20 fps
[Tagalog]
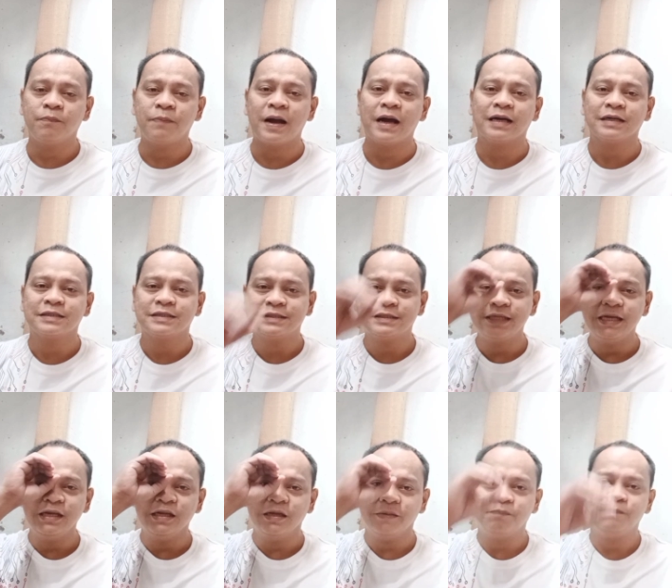ko pang
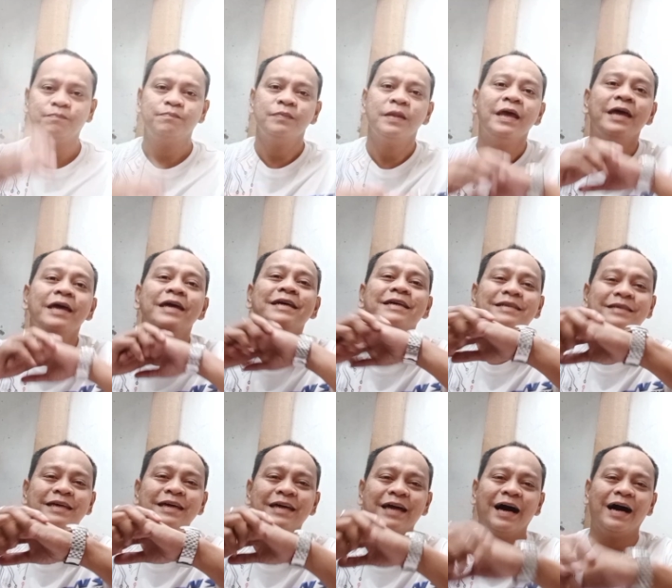silip,
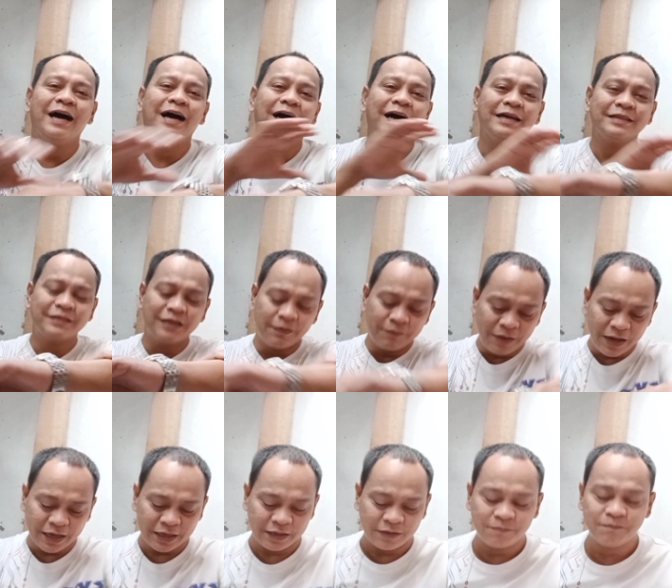giya at
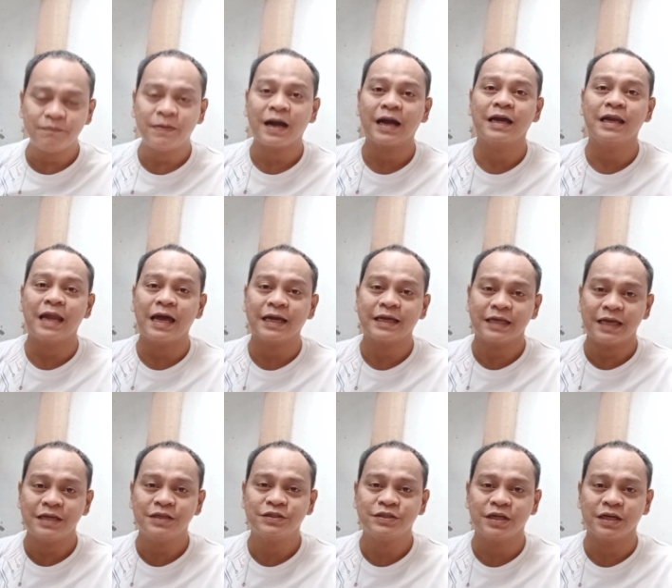gabay. Pakilike
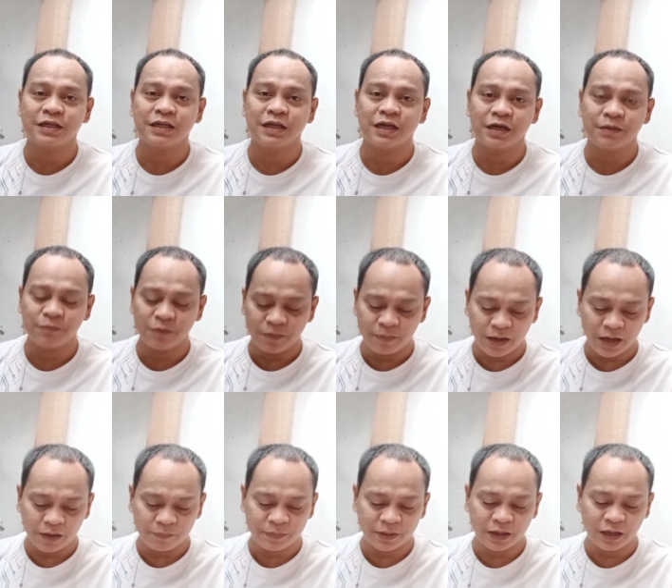and share na rin po mga
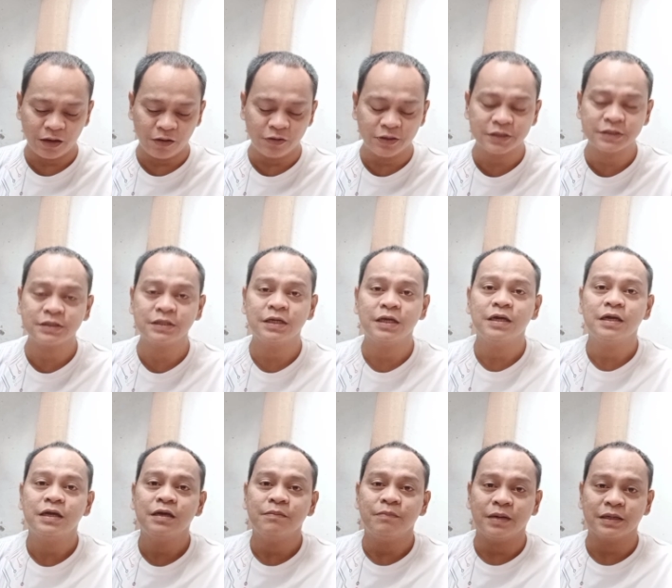kapika course.
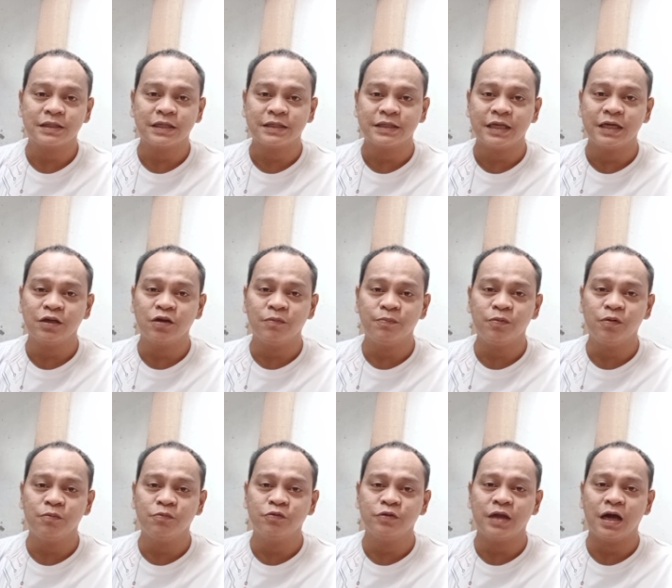Nagte-thank you
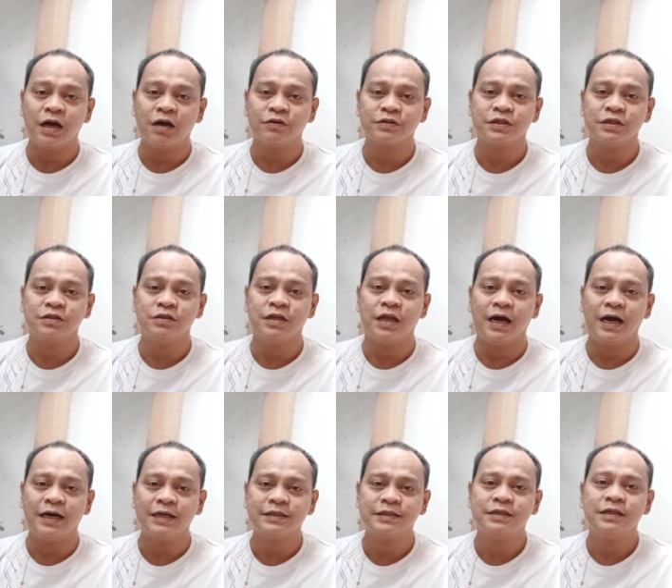po muna ako sa inyo
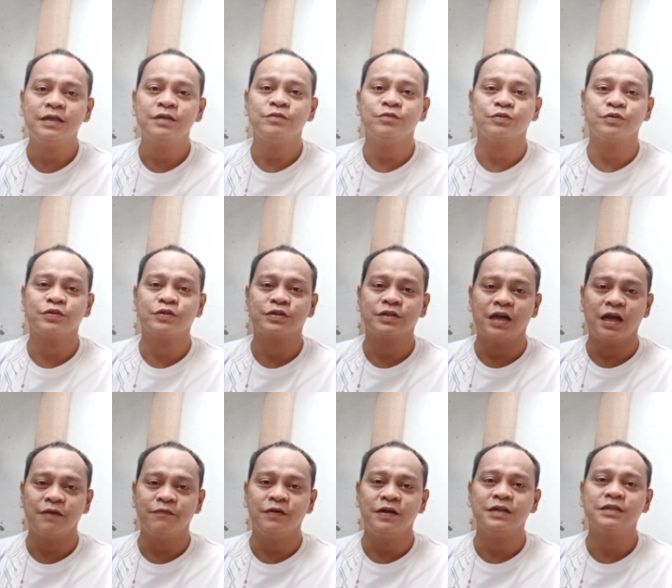lahat. New
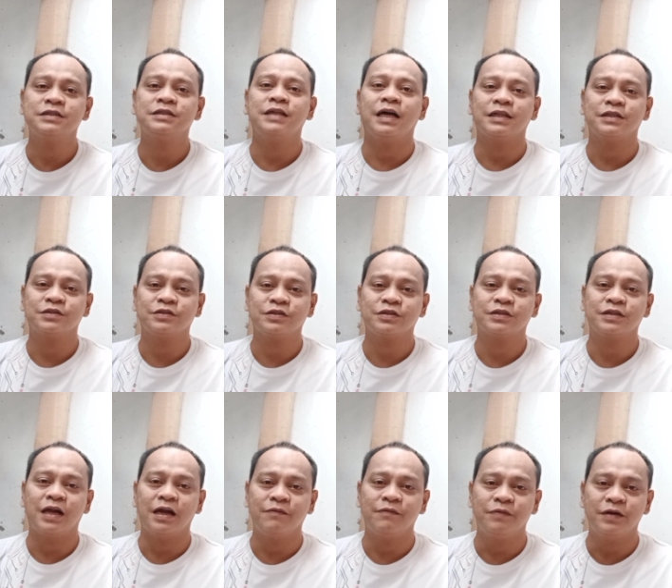subscribers, dati
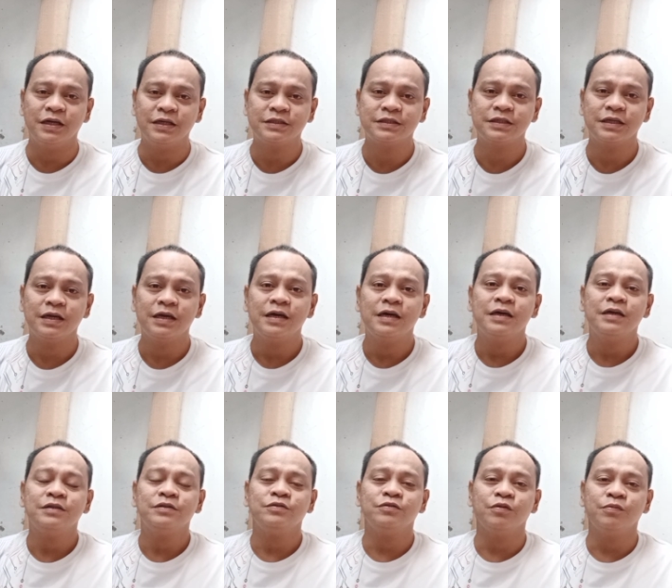subscribers,
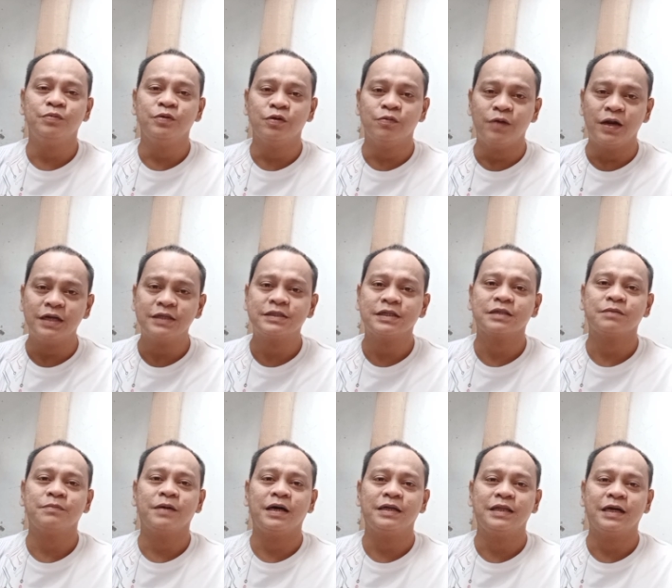new viewers,
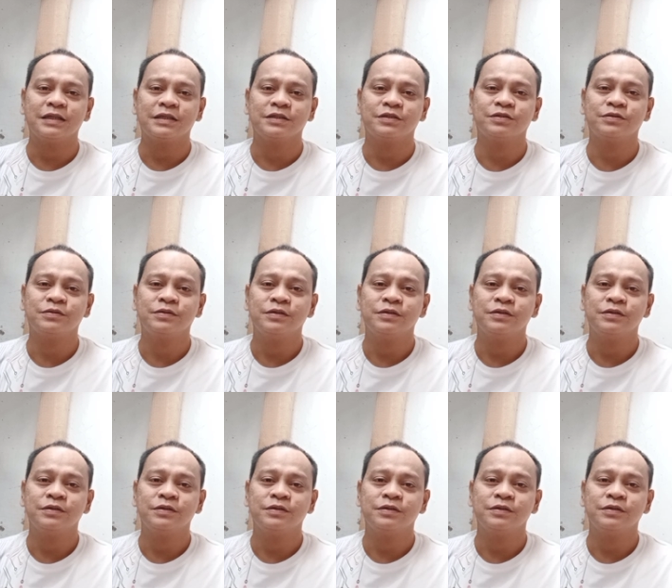at mga dati